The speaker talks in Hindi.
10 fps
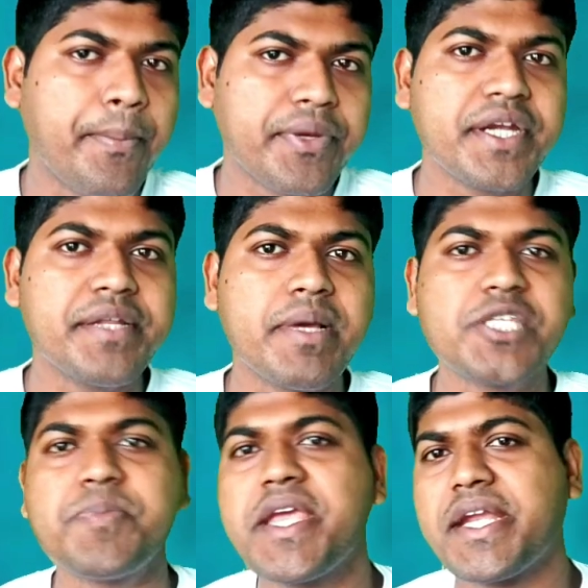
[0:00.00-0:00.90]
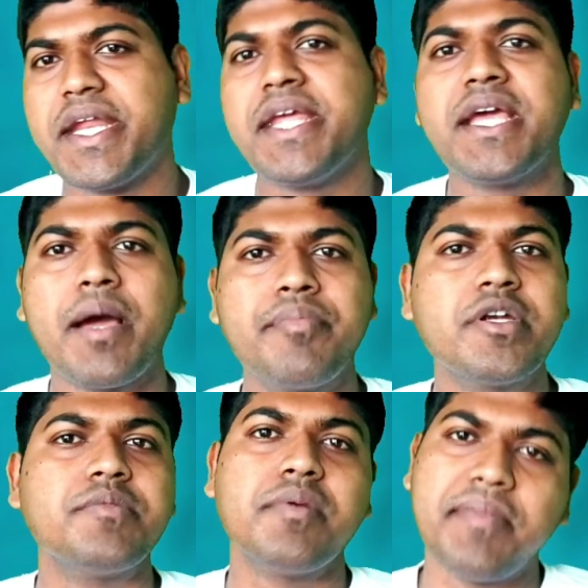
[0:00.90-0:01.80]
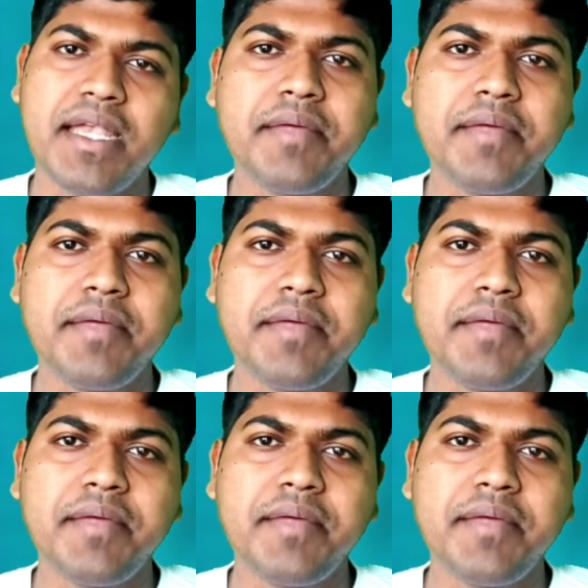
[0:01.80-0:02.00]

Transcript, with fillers: आपके डिवाइस में एक नए अपडेट भी